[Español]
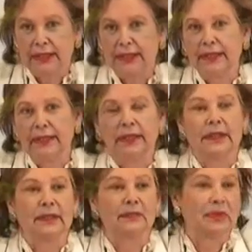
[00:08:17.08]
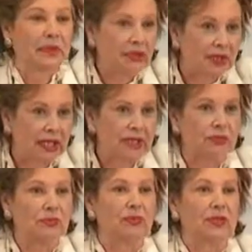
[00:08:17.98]
Eh, bueno, ya es
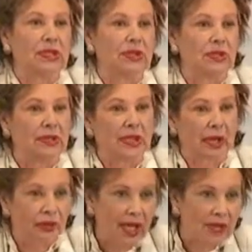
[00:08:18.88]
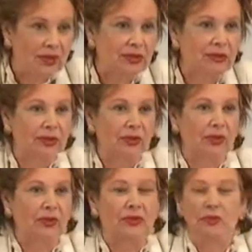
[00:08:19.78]
un poquito entrado en años, como,
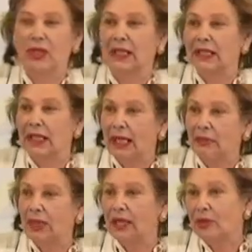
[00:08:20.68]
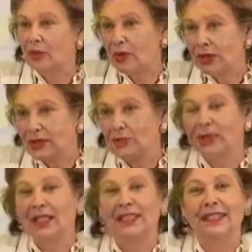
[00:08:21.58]
todo, como la que les habla y todos los que estamos
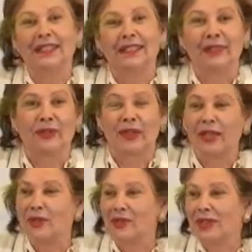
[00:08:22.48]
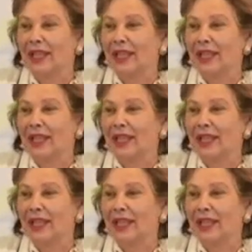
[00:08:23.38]
aquí, Nació en el año